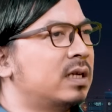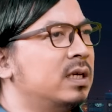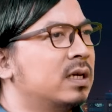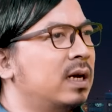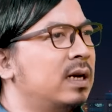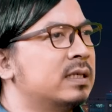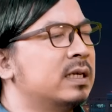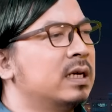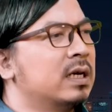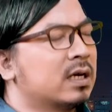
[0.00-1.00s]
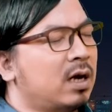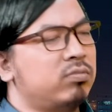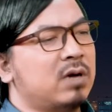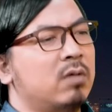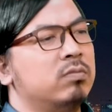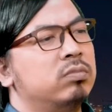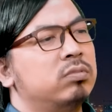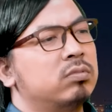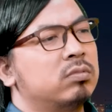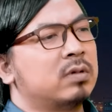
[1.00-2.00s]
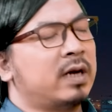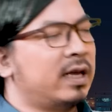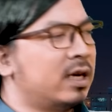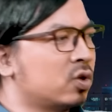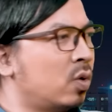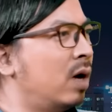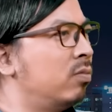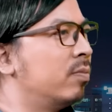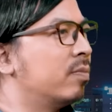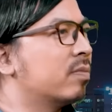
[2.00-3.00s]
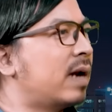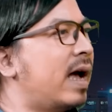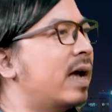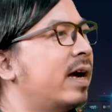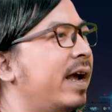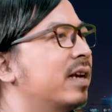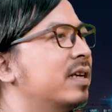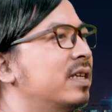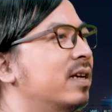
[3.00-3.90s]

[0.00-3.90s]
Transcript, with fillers: người ta chỉ cần là gì cộng đồng hay là số đông à. đang khen cái